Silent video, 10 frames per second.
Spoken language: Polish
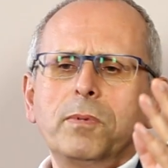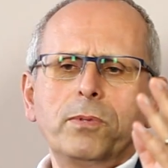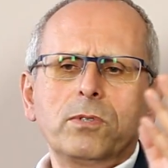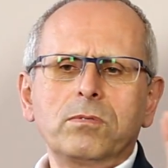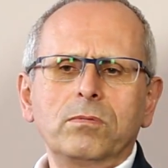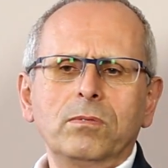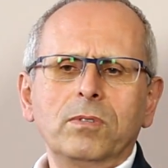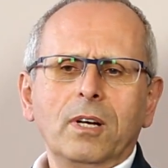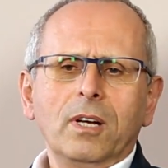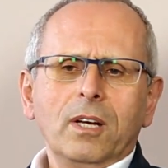Po prostu
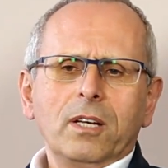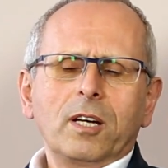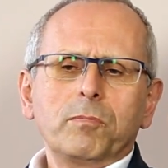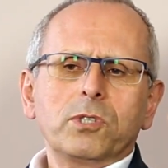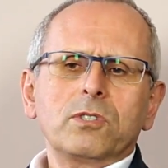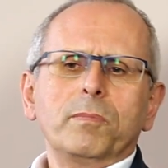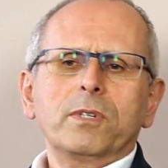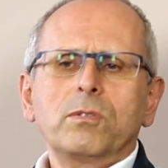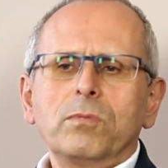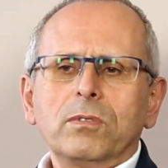jakby się
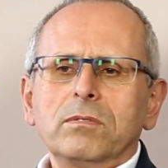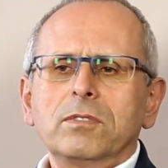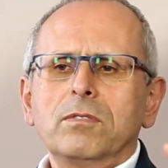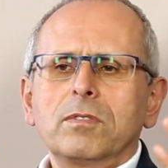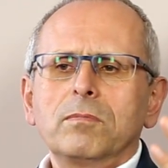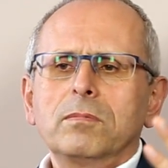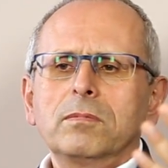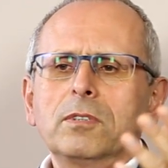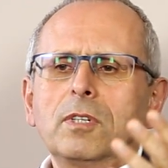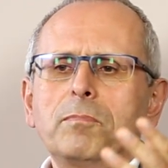zobaczyło, nie wiem,
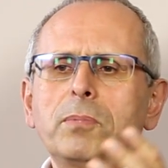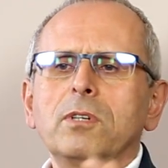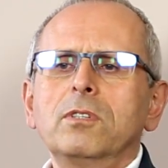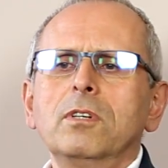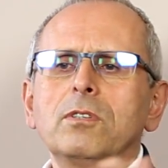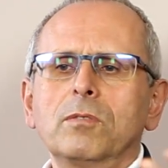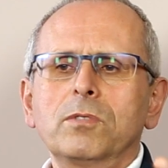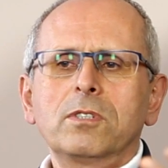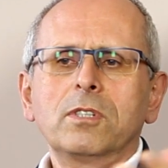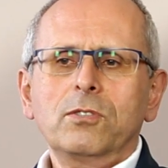do no najpiękniejszą
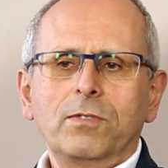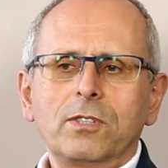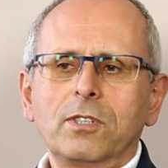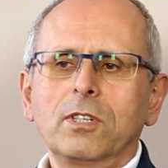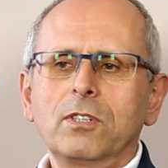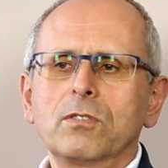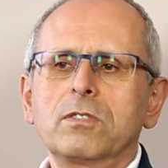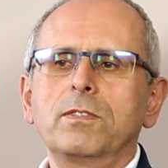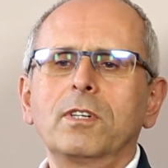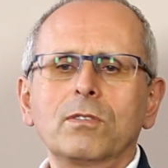rzecz na świecie, taki
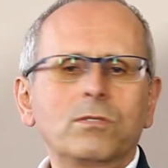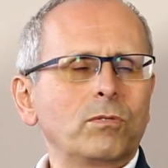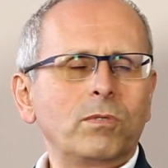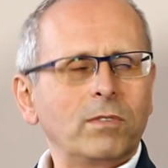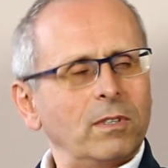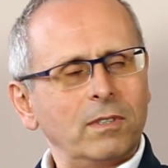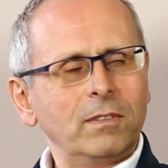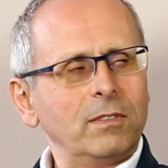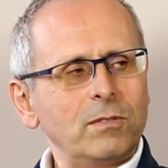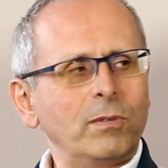rozkwitający człowiek.
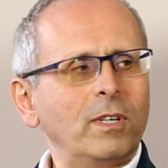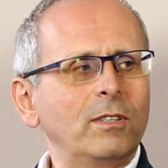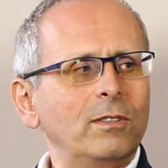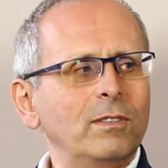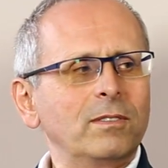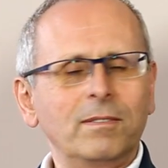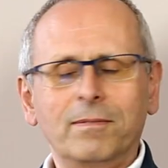Niesłychane to jest.